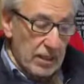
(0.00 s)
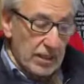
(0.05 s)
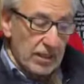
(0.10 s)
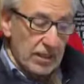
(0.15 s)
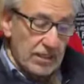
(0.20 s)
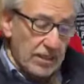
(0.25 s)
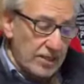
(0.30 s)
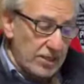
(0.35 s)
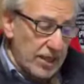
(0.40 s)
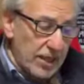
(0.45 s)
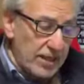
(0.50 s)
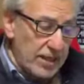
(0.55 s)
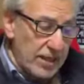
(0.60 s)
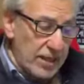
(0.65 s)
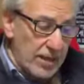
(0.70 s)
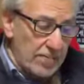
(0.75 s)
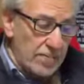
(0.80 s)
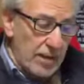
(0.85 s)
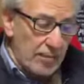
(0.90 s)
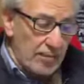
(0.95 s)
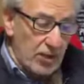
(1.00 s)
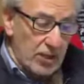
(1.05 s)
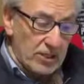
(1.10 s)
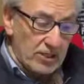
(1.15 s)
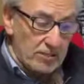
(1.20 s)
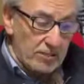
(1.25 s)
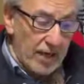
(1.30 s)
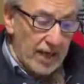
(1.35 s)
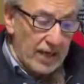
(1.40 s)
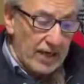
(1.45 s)
I decenni che abbiamo alle
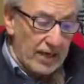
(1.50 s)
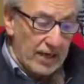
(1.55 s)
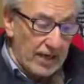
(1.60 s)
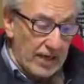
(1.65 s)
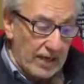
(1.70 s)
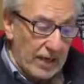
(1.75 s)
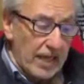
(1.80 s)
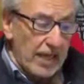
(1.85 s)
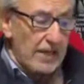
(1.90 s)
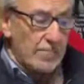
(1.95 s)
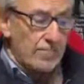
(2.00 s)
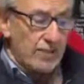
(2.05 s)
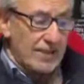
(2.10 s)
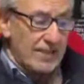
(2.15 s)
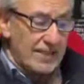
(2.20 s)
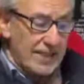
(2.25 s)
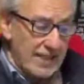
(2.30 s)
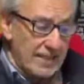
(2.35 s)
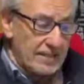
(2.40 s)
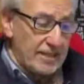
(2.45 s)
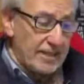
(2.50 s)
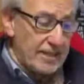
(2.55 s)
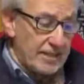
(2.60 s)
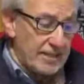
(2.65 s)
spalle e il presente